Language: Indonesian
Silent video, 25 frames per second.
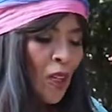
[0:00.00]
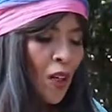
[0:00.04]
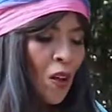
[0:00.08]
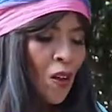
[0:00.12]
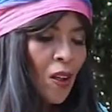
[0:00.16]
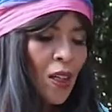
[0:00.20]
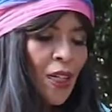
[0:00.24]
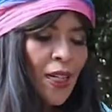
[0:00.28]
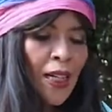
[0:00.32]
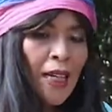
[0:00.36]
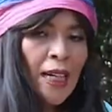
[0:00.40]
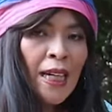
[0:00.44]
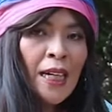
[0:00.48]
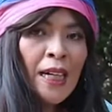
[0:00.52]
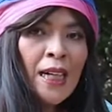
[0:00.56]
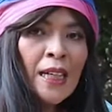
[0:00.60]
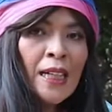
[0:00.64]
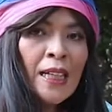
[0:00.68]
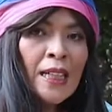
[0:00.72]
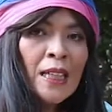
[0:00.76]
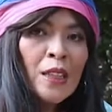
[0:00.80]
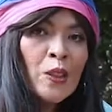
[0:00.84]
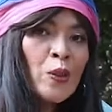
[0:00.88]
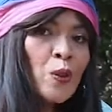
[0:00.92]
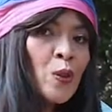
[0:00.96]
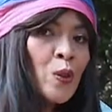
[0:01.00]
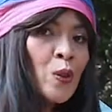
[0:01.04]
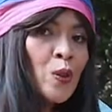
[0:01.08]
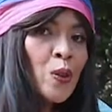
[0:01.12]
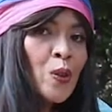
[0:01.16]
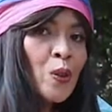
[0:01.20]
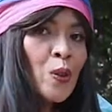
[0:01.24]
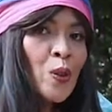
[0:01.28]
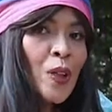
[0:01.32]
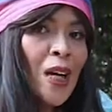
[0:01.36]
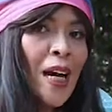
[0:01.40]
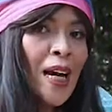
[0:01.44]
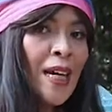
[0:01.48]
Oke, itu
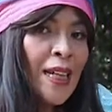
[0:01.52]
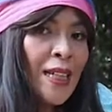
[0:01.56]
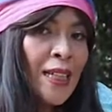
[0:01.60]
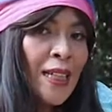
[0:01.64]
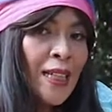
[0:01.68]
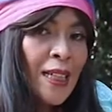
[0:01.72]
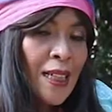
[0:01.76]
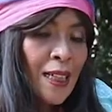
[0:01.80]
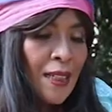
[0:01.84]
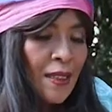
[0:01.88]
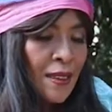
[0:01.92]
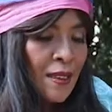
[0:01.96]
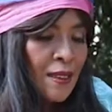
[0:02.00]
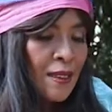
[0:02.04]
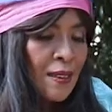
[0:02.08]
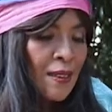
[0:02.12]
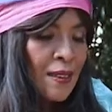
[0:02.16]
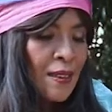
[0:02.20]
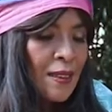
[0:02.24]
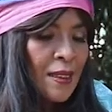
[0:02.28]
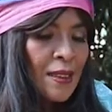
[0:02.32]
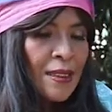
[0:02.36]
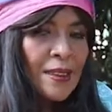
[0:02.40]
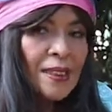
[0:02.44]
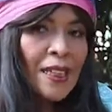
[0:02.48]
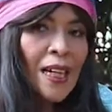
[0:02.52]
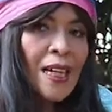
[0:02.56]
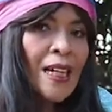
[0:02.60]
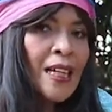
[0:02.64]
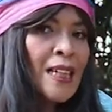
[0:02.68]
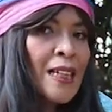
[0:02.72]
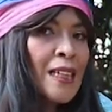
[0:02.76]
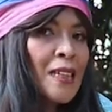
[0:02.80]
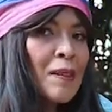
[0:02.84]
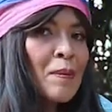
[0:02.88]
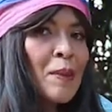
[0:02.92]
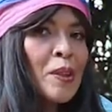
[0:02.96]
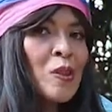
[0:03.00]
untuk karir.
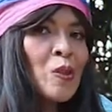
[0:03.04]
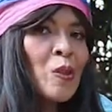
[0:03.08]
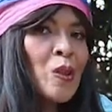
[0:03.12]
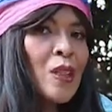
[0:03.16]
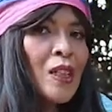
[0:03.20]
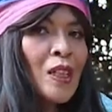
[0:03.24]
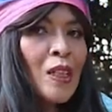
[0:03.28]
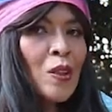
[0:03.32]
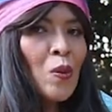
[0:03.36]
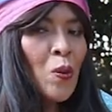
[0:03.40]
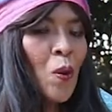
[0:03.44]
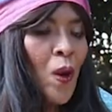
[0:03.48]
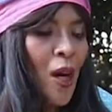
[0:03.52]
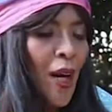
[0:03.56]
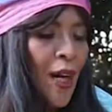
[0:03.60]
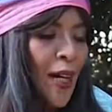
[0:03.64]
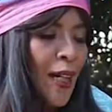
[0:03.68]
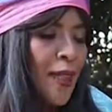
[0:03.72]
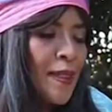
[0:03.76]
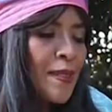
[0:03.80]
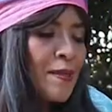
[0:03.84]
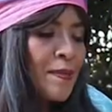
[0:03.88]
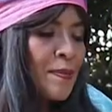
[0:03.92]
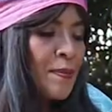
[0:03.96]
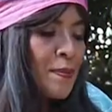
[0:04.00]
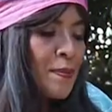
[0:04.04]
Sekarang kita masuk ke keuangan.